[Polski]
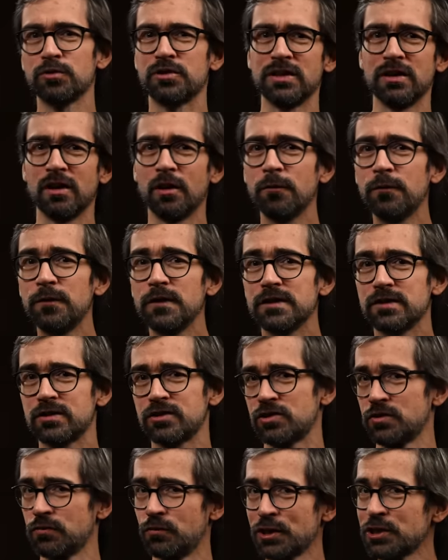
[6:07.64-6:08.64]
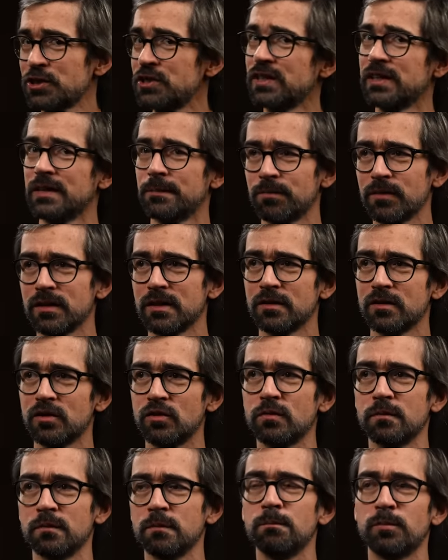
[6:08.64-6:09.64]
The Office, czy właśnie mm,
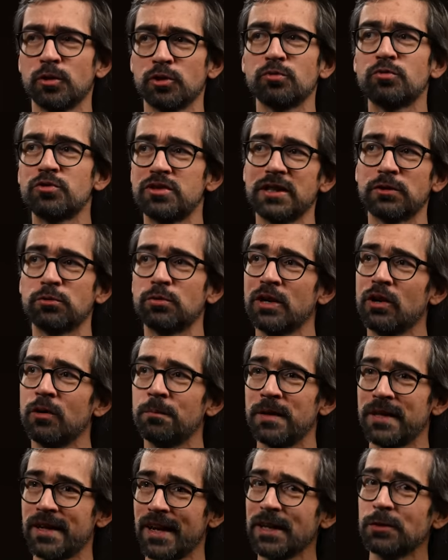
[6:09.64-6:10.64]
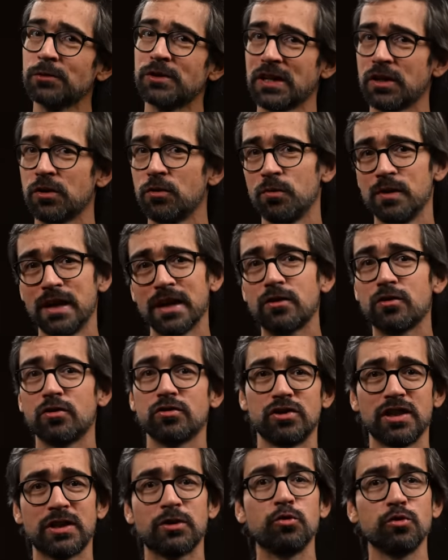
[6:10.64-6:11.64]
produkcje, które obierają taką lekko
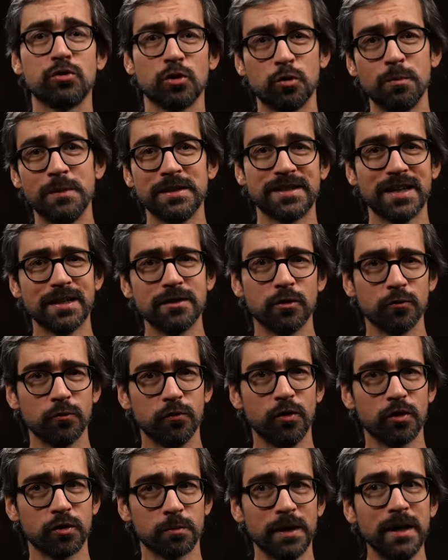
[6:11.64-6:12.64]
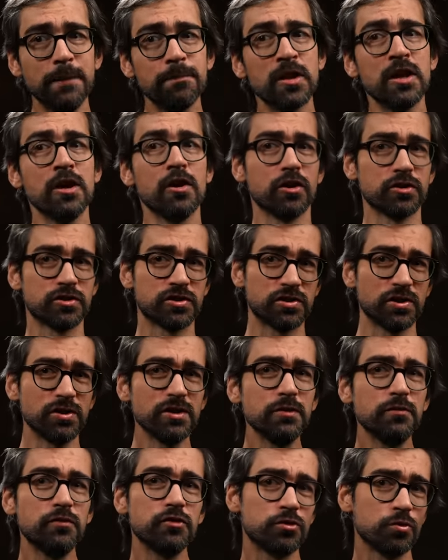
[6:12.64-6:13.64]
dokumentalną formę, od
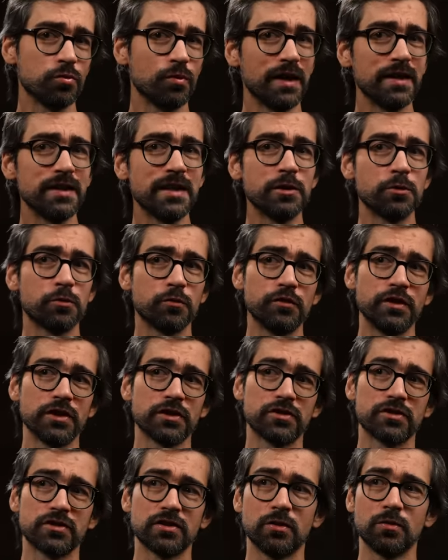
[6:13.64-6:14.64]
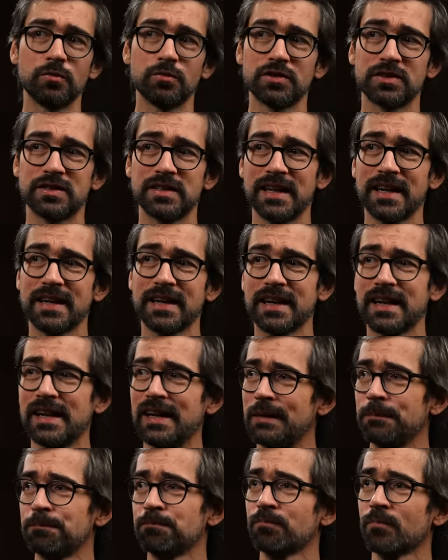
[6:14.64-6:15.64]
strony wizualnej wizualnej również są z
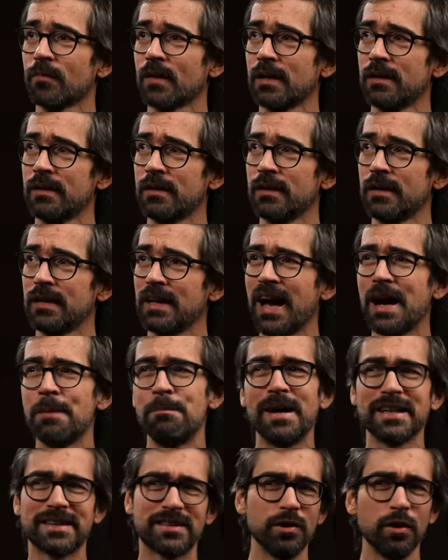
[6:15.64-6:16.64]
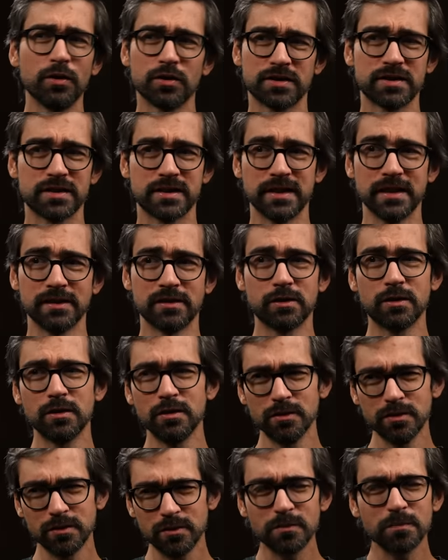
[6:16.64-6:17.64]
lekka amatorskie.
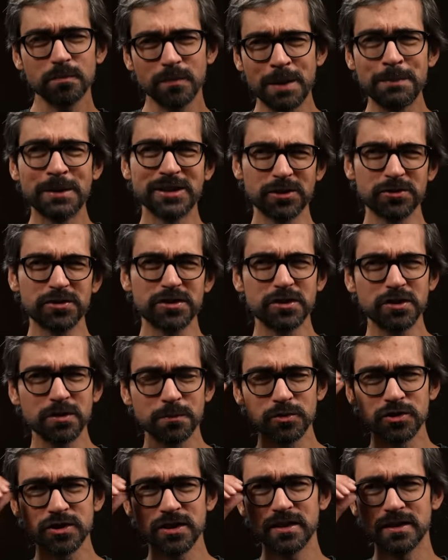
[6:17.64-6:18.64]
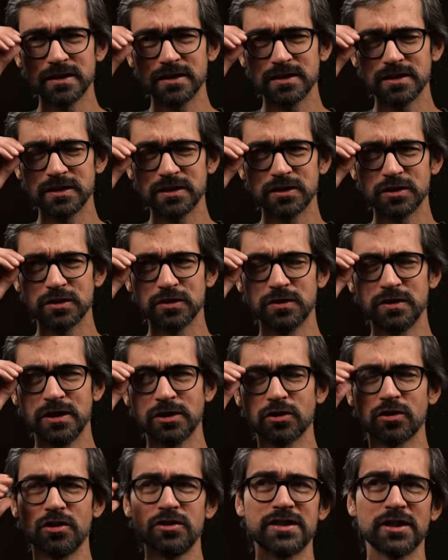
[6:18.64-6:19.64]
Tylko amatorskie to może yy, nie
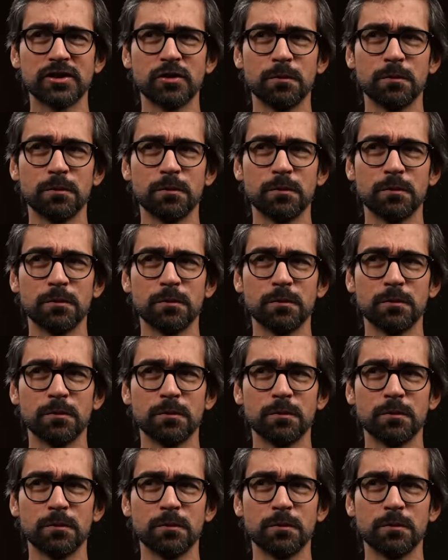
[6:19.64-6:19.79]
do końca